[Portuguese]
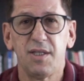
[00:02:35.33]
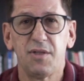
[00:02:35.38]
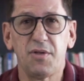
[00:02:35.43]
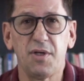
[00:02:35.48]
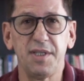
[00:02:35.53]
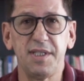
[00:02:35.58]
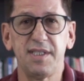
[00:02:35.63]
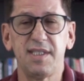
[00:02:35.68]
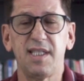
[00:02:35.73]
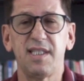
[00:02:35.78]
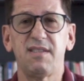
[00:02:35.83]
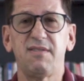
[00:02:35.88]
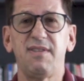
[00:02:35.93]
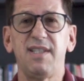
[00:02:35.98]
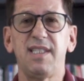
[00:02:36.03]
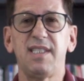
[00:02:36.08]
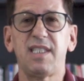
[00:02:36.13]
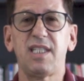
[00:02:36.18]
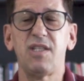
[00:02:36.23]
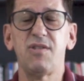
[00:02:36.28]
Todas as
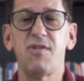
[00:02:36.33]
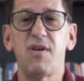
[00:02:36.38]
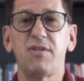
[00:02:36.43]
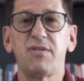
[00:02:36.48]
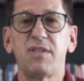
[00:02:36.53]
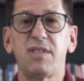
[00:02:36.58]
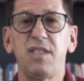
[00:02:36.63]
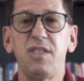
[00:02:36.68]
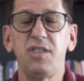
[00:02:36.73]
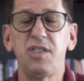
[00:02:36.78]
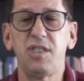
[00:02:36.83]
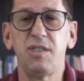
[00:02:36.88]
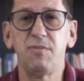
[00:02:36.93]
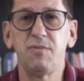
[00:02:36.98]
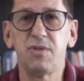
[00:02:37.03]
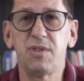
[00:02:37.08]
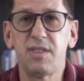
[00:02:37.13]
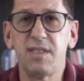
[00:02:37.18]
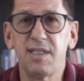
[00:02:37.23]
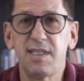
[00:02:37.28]
vezes que nós nos
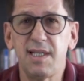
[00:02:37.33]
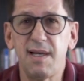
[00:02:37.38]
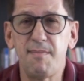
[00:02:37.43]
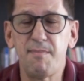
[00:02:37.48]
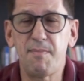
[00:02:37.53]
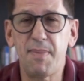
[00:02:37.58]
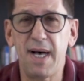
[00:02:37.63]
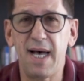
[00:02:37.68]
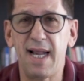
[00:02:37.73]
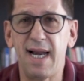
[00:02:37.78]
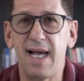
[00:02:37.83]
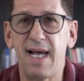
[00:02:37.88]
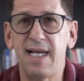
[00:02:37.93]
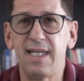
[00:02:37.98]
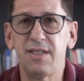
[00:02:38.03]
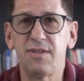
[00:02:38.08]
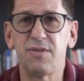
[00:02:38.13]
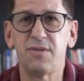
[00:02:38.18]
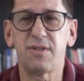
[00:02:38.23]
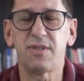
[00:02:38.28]
sentimos
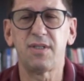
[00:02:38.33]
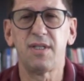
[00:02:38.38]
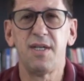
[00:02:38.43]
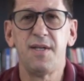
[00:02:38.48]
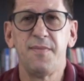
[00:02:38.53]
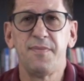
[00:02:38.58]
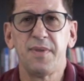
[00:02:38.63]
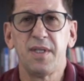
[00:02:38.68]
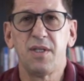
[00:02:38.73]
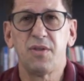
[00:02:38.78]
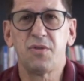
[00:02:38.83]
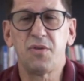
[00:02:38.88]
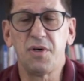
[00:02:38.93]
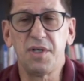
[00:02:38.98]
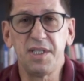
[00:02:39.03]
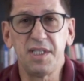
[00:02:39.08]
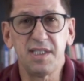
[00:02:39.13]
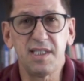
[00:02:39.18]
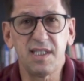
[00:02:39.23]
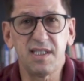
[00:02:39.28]
desamparados,
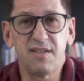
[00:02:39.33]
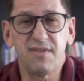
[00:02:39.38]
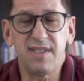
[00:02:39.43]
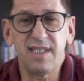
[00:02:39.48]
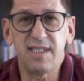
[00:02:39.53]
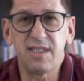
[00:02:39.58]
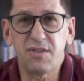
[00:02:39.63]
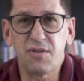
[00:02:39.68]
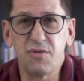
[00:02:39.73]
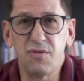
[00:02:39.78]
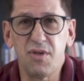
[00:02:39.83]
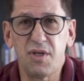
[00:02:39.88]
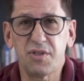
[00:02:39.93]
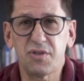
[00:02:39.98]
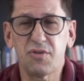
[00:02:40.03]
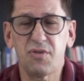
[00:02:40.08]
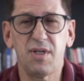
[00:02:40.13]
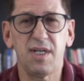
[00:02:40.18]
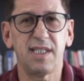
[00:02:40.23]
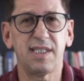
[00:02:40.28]
todas as vezes que o
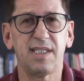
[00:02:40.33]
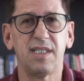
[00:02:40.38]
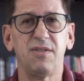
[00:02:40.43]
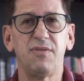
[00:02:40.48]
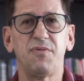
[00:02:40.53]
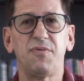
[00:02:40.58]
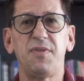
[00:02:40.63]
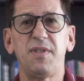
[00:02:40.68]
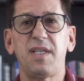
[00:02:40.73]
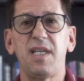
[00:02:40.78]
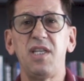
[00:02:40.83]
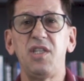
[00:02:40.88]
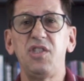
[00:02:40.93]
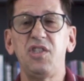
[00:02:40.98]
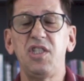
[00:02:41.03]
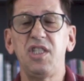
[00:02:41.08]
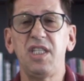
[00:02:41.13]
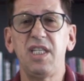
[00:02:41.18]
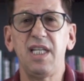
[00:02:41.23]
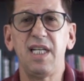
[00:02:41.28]
nosso coração fica
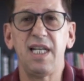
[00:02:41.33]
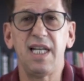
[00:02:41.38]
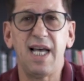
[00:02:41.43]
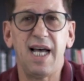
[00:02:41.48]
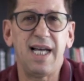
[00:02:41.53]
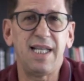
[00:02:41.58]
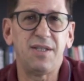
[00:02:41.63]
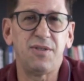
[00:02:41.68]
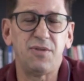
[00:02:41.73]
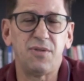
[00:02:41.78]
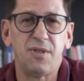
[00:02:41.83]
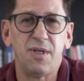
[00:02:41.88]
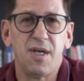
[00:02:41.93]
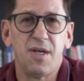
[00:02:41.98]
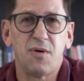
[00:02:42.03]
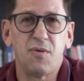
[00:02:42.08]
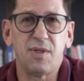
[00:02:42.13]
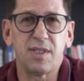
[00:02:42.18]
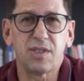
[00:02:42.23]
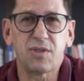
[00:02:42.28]
indignado
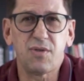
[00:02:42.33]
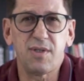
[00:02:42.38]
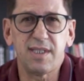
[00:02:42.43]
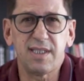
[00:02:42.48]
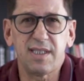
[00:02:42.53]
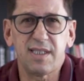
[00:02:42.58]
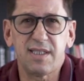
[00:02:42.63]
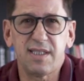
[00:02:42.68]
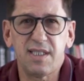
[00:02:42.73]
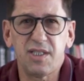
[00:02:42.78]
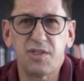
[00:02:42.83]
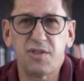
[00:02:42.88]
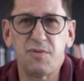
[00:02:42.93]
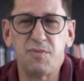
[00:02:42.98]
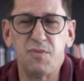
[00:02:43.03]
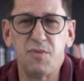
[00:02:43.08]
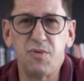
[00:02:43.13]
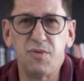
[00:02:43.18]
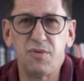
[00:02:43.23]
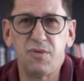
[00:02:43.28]
com as coisas
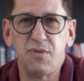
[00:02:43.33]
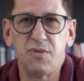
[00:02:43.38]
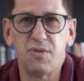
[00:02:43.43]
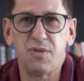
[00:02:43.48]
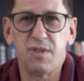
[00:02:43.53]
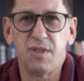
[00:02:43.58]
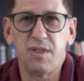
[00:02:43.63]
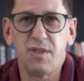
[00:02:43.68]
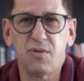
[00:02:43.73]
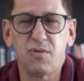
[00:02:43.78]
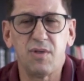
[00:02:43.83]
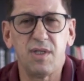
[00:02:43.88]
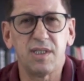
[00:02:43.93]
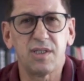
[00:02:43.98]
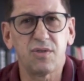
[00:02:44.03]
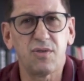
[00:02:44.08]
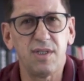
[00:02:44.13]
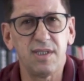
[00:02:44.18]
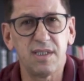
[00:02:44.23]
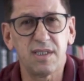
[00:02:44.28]
deste mundo e com
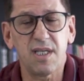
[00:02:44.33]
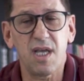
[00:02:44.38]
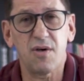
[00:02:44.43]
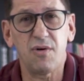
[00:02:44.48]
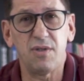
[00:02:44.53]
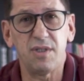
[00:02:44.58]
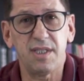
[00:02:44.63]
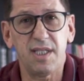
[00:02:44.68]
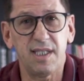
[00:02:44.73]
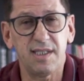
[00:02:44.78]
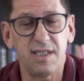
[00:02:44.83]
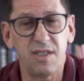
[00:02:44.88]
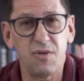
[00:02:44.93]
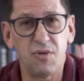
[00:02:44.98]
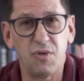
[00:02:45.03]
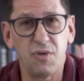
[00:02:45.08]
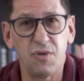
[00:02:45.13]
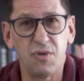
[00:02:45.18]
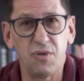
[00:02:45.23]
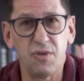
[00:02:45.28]
as coisas que
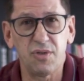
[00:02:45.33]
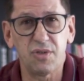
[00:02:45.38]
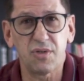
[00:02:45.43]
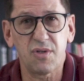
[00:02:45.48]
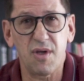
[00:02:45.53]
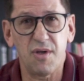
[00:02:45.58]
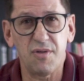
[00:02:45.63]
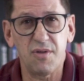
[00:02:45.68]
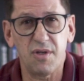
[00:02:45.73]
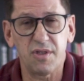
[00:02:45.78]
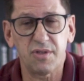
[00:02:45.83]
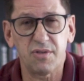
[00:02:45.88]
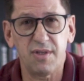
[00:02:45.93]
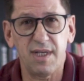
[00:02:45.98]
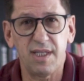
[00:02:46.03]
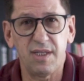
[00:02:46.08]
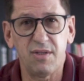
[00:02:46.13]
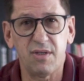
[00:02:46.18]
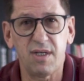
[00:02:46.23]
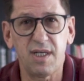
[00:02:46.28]
acontecem conosco, que ao nosso
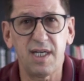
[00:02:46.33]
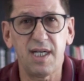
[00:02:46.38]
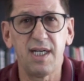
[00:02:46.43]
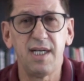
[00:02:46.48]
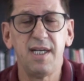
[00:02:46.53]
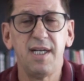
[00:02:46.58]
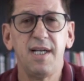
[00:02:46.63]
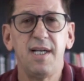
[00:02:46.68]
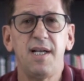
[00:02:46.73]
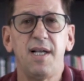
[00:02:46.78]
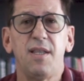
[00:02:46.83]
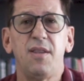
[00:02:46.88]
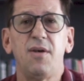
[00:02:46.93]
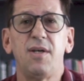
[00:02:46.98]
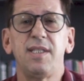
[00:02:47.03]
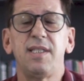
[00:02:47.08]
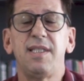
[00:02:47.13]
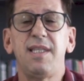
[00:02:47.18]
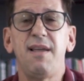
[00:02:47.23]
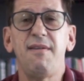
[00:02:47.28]
redor,
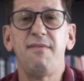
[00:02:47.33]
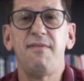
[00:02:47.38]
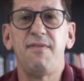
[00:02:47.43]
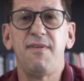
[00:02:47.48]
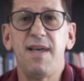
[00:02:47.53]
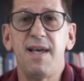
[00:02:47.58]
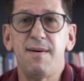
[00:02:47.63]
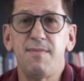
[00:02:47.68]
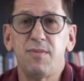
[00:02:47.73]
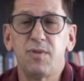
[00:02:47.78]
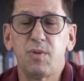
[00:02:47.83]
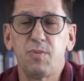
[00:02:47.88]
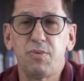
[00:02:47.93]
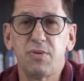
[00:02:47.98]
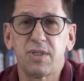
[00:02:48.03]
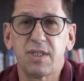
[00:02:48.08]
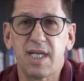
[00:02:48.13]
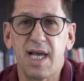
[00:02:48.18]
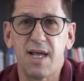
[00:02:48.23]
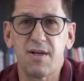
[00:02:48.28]
nós devemos
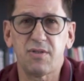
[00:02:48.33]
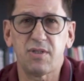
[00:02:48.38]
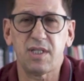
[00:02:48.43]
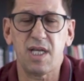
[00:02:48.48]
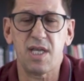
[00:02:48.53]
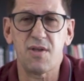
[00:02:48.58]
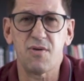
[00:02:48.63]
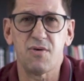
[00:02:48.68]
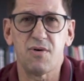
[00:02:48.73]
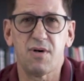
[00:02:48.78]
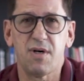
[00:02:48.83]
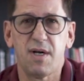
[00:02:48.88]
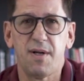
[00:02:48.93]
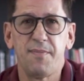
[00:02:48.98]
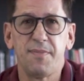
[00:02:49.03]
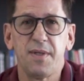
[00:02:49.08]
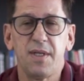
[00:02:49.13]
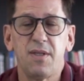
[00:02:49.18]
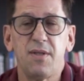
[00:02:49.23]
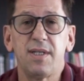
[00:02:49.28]
buscar o Senhor,
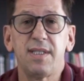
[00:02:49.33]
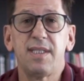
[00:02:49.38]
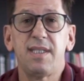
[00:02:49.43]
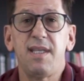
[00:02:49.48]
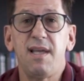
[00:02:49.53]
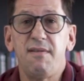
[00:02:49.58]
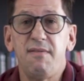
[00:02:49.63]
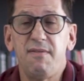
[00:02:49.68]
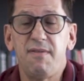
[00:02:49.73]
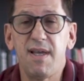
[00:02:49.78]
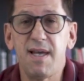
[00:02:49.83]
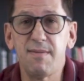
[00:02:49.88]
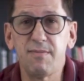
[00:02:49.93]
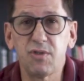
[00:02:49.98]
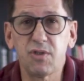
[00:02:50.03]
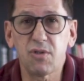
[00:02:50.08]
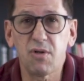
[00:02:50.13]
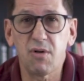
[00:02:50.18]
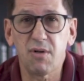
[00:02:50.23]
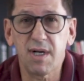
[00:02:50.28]
nós
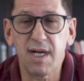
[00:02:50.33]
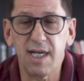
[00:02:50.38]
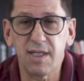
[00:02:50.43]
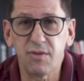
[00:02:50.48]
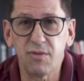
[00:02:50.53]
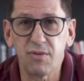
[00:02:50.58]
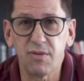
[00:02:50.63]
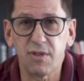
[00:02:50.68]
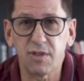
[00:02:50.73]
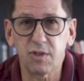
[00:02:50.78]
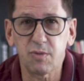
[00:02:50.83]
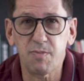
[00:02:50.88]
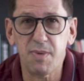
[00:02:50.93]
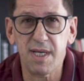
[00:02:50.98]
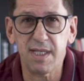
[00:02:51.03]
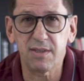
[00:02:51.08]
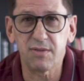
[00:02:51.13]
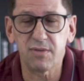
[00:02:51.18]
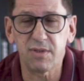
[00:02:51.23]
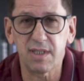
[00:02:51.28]
devemos colocar tudo aos
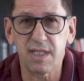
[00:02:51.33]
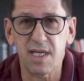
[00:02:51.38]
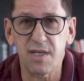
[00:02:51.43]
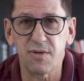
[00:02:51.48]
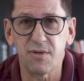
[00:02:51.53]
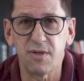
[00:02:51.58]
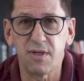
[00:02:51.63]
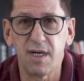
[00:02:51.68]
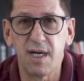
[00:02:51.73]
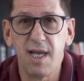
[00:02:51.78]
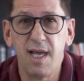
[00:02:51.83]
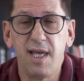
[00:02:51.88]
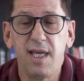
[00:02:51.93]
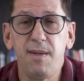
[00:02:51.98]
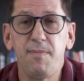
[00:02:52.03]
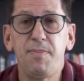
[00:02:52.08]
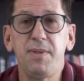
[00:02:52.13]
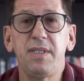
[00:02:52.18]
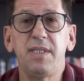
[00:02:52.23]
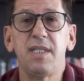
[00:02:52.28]
pés do Senhor
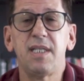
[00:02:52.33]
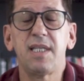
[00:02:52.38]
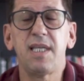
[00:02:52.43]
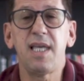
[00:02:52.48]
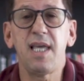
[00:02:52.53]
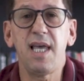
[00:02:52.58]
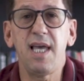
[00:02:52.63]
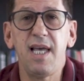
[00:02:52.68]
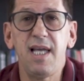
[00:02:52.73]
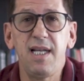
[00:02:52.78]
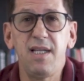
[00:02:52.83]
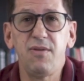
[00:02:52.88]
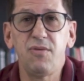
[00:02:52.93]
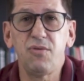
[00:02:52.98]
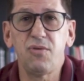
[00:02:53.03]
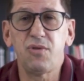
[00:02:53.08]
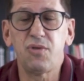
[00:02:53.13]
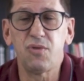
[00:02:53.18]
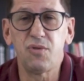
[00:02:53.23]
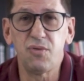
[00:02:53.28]
e pedir que Ele
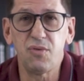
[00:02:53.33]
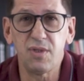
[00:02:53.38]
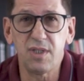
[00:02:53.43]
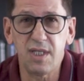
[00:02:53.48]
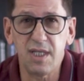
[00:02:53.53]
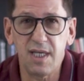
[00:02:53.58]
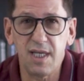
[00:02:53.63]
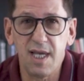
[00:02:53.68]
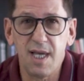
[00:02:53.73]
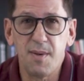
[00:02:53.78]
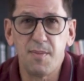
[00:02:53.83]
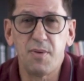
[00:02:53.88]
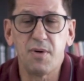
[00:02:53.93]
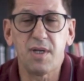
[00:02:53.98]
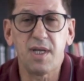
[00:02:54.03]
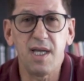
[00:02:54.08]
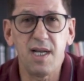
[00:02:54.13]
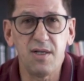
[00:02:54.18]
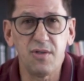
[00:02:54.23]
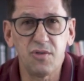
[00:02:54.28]
nos julgue,
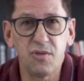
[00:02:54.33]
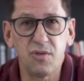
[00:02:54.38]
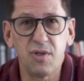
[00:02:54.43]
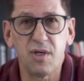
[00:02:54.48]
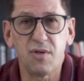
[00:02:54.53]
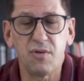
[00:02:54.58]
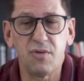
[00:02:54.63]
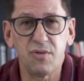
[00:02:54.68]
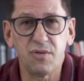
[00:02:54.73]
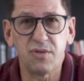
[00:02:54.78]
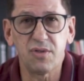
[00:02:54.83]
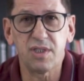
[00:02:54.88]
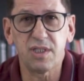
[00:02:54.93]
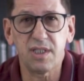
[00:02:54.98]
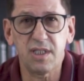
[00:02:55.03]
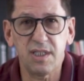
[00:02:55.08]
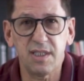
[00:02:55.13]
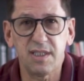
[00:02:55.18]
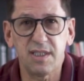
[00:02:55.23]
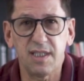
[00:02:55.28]
porque Ele julga com
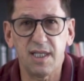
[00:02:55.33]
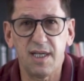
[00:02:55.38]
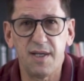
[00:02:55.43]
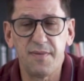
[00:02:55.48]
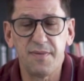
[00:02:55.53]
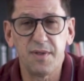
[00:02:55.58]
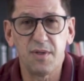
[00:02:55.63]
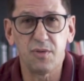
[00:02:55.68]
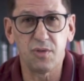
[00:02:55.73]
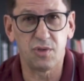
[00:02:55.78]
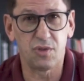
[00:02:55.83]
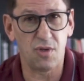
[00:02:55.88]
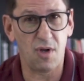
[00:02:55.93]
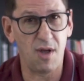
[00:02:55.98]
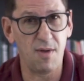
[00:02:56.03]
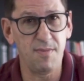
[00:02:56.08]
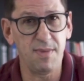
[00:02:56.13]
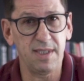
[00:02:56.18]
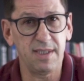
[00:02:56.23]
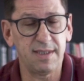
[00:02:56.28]
justiça. Os
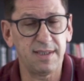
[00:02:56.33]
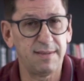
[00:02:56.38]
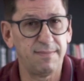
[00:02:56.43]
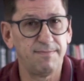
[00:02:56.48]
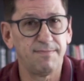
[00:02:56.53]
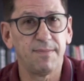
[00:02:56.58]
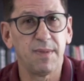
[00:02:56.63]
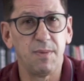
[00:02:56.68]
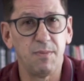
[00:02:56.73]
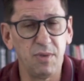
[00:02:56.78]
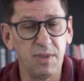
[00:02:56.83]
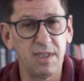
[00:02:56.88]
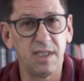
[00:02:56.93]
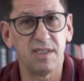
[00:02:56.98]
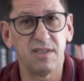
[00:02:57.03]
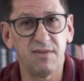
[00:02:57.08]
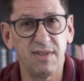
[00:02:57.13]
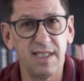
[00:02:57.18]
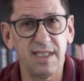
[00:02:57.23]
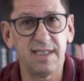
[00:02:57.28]
homens
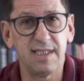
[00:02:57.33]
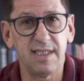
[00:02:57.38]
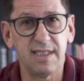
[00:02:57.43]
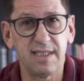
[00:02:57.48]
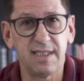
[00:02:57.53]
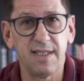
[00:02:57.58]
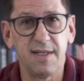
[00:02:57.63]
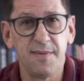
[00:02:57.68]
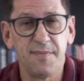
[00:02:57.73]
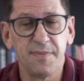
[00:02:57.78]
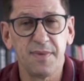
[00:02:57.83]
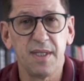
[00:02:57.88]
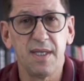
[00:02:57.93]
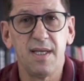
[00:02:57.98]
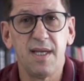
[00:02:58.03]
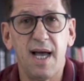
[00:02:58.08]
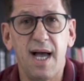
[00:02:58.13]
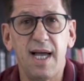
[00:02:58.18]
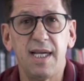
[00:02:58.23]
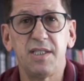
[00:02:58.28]
muitas vezes
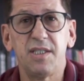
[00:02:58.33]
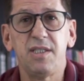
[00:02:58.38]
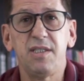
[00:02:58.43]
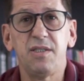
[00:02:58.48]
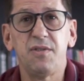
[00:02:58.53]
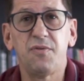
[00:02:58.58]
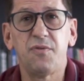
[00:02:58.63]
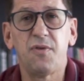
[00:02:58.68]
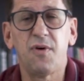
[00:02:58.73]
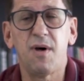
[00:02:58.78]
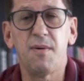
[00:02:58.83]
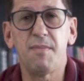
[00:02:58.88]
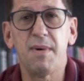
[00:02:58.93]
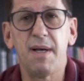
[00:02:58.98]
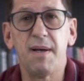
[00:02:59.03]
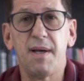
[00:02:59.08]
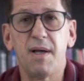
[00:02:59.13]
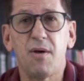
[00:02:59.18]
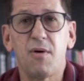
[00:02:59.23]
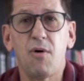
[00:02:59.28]
agem de
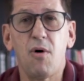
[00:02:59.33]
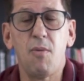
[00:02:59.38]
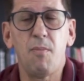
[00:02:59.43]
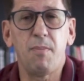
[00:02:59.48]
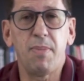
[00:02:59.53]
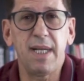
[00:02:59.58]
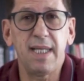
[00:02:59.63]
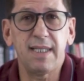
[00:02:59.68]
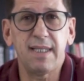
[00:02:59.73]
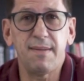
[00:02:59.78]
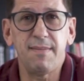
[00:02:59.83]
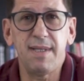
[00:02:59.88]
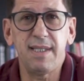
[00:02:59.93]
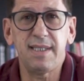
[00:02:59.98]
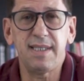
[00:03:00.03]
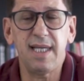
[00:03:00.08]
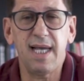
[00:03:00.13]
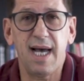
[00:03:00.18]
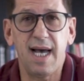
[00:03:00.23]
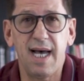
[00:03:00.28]
forma
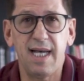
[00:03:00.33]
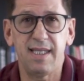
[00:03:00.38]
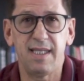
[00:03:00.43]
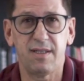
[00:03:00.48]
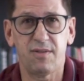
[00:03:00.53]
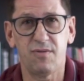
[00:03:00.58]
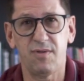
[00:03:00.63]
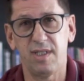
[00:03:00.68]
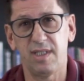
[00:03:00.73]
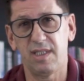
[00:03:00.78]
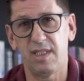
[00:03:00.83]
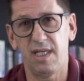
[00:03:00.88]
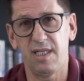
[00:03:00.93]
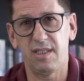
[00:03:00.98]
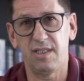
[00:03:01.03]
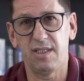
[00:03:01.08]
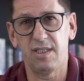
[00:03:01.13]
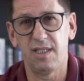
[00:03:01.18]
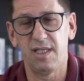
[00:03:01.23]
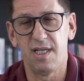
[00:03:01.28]
completamente errada com a
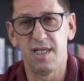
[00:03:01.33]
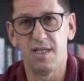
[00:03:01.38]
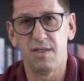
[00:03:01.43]
gente,